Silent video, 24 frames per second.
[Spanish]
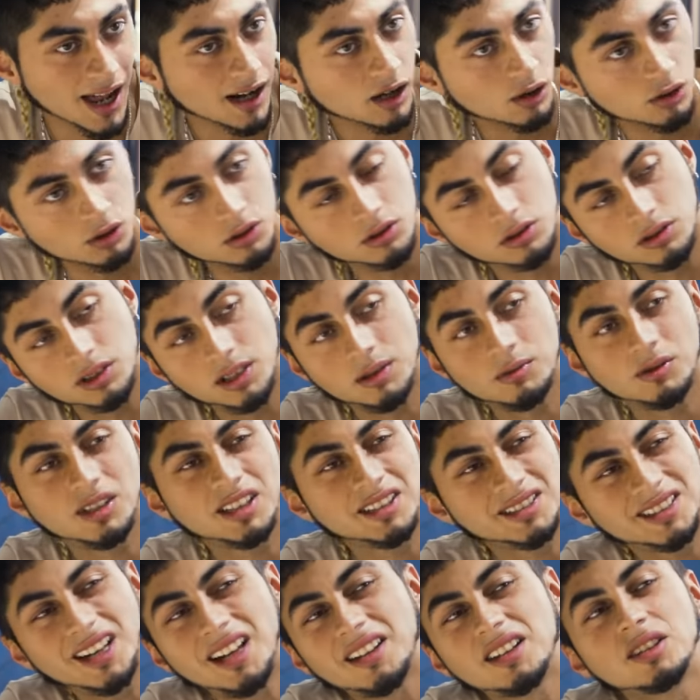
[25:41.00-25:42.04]
algo, no sé,
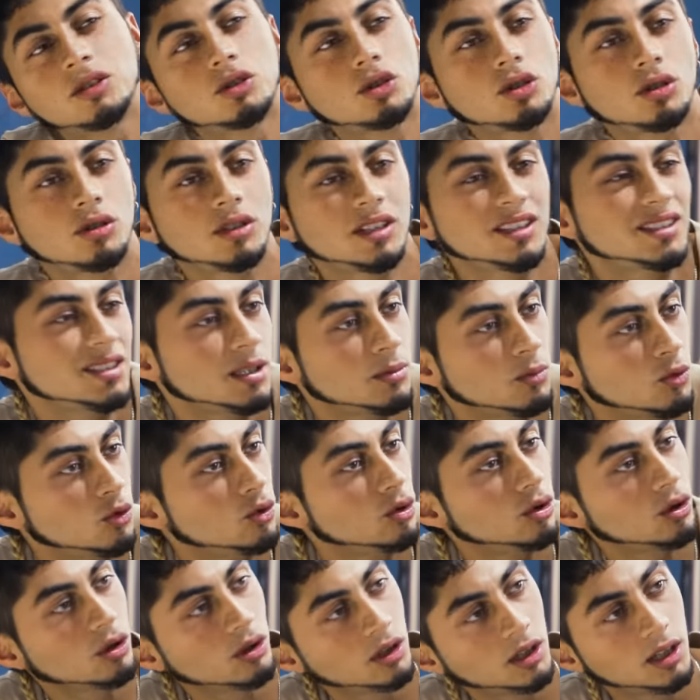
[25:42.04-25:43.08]
que sea dentro de ese
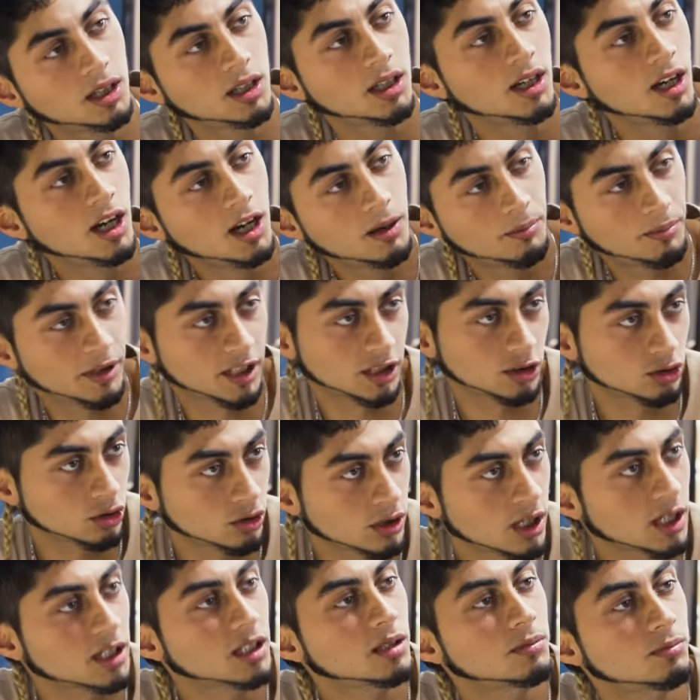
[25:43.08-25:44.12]
mundo de
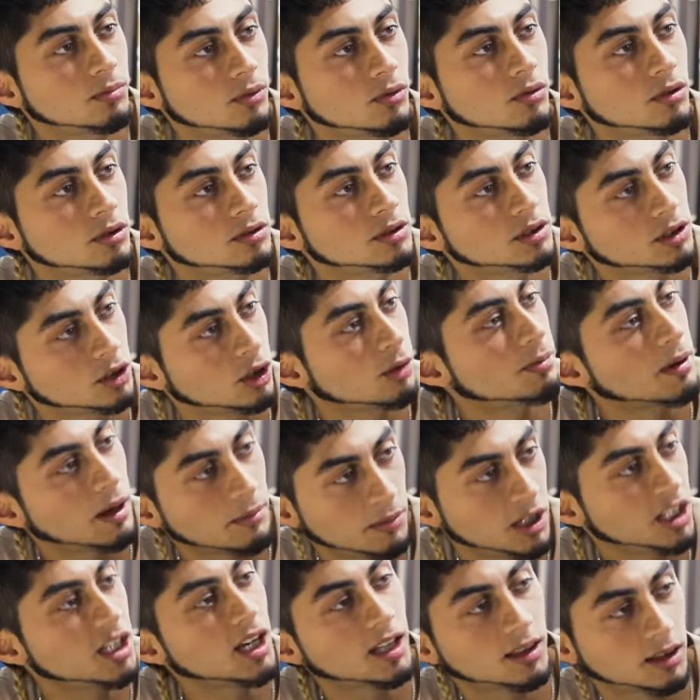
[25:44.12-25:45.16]
personajes, pues, si para
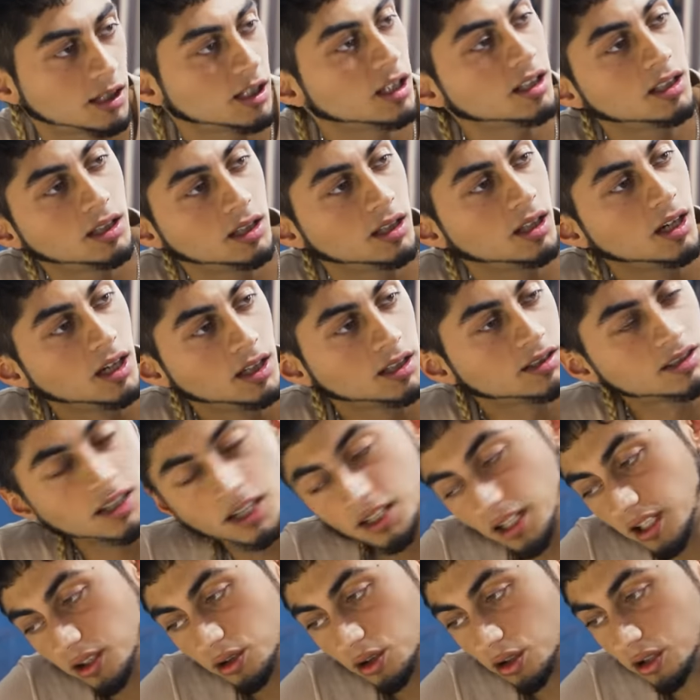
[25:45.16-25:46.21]
mí ya está ahí
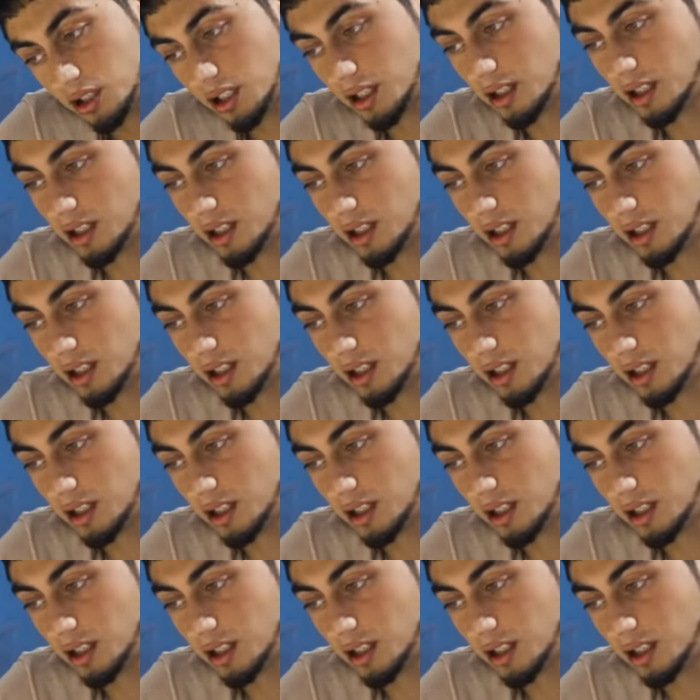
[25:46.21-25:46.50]
saliéndote